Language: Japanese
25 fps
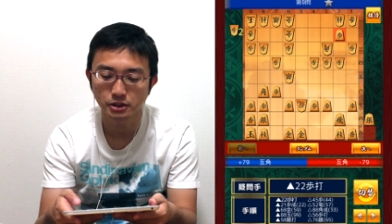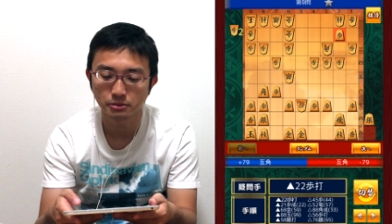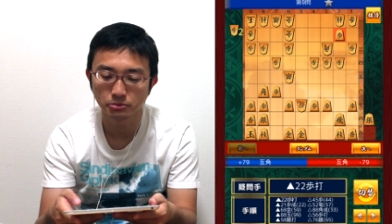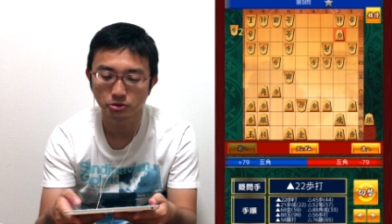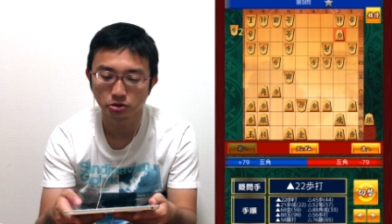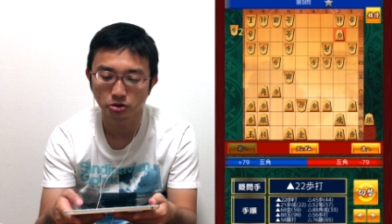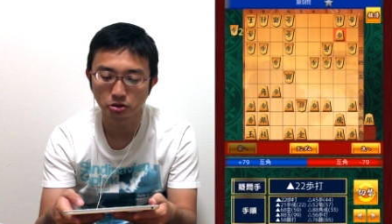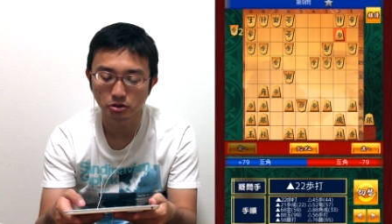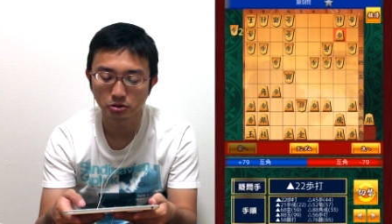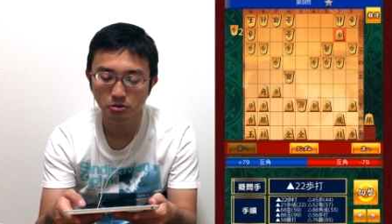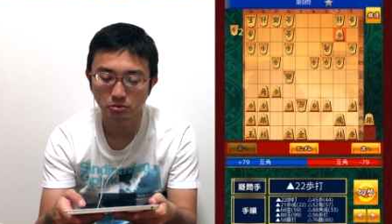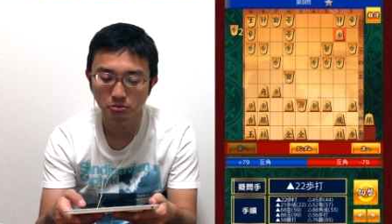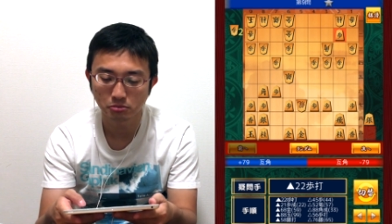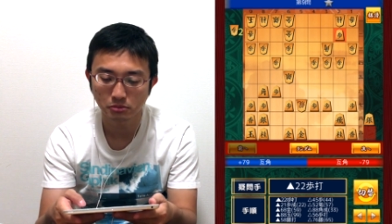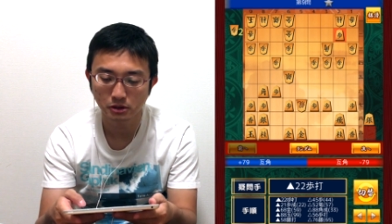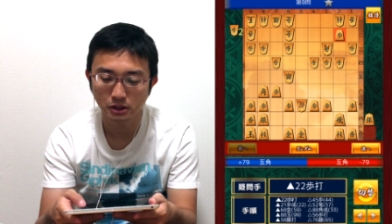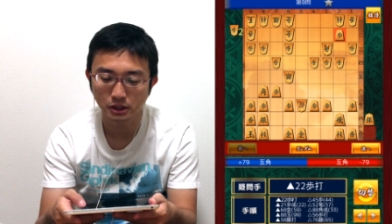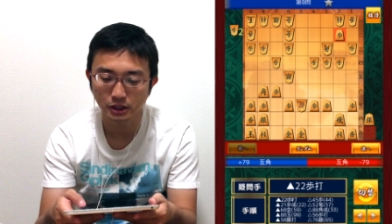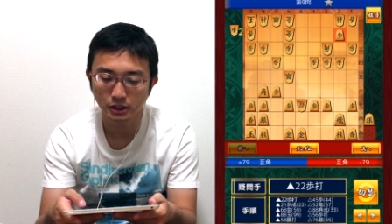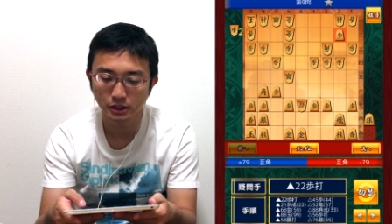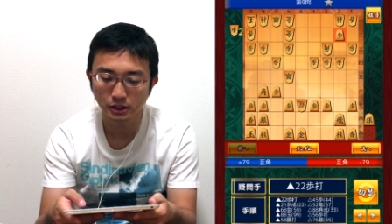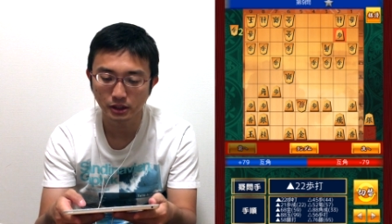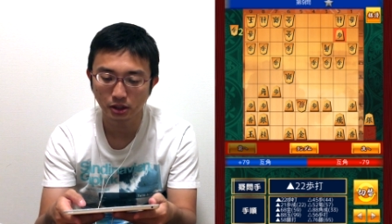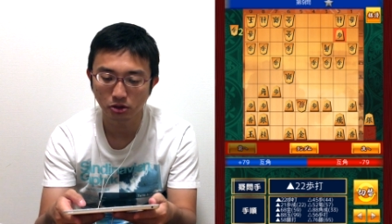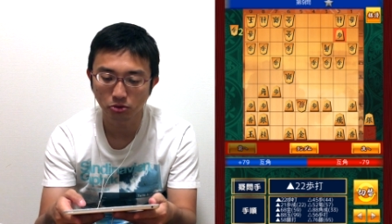でも、まあ、
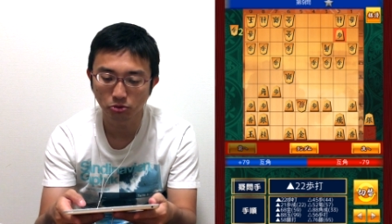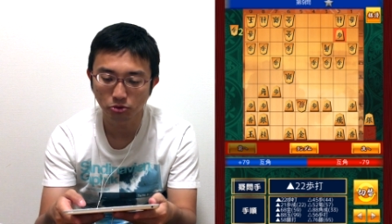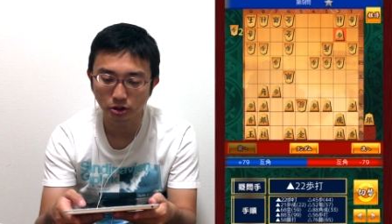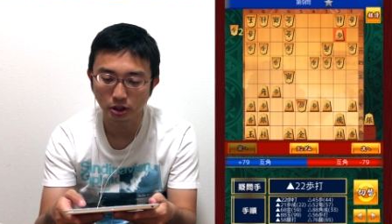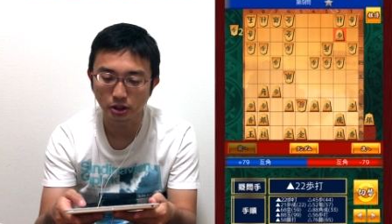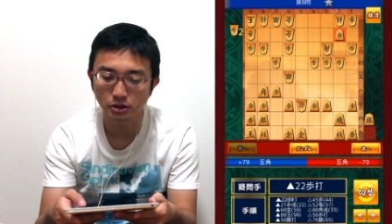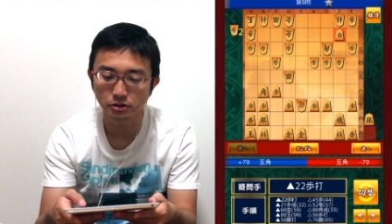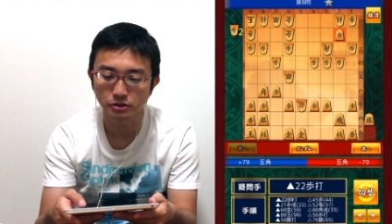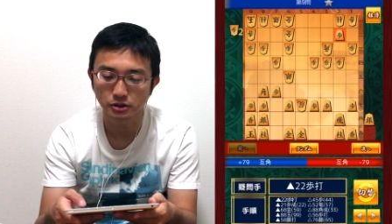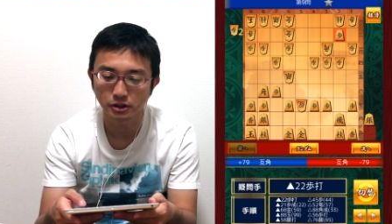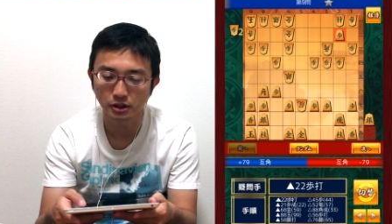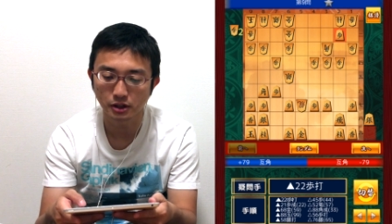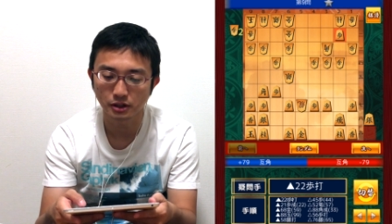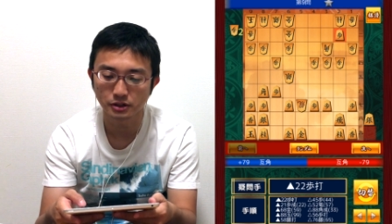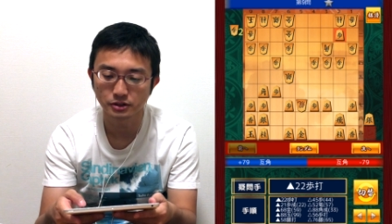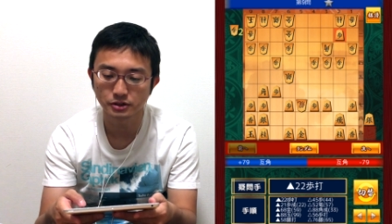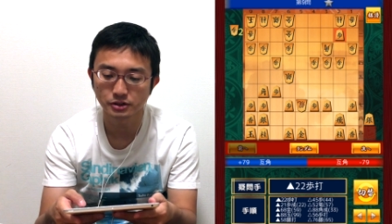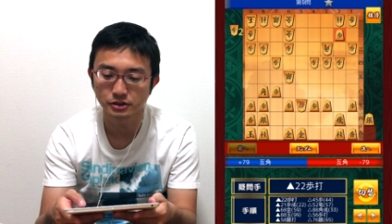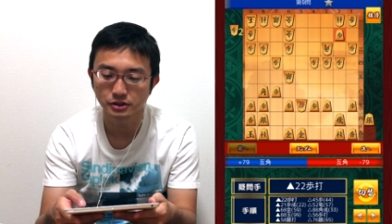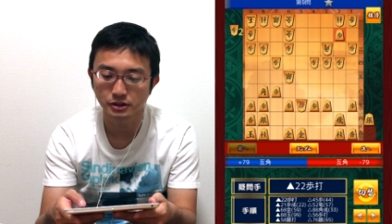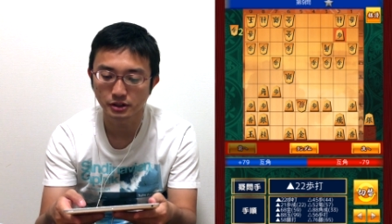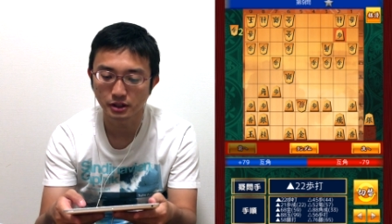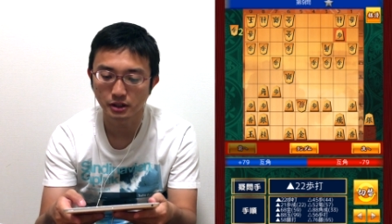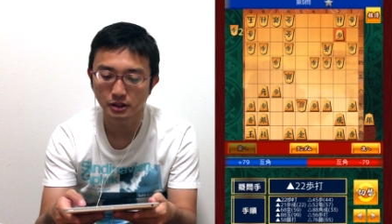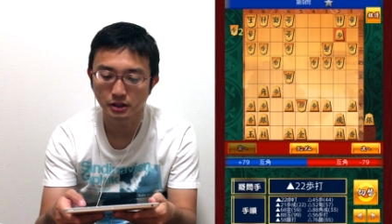大体互角って感
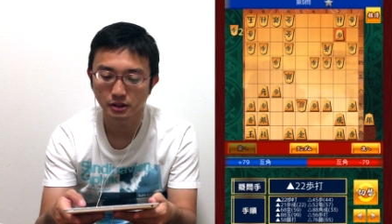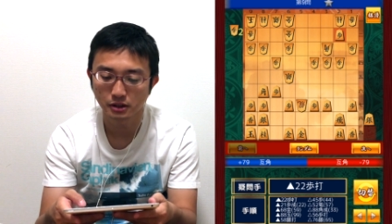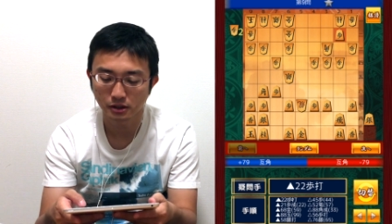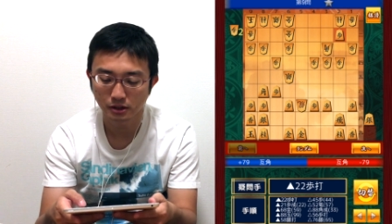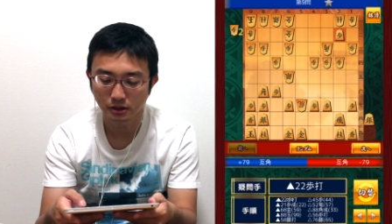じですね。